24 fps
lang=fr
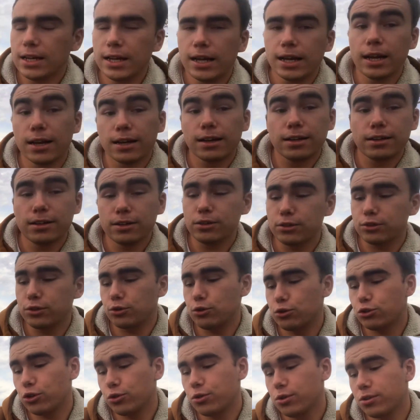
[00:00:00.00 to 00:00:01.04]
Euh,
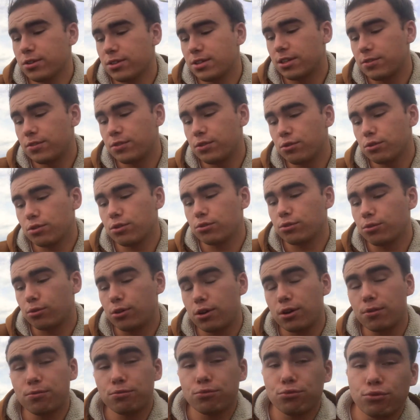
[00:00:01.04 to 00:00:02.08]
aujourd'hui, dans cette vidéo,
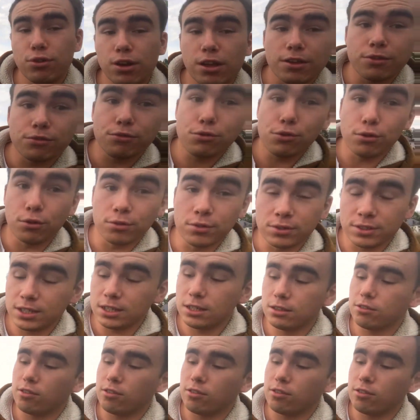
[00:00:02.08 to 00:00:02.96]
comme vous l'avez vu dans le titre,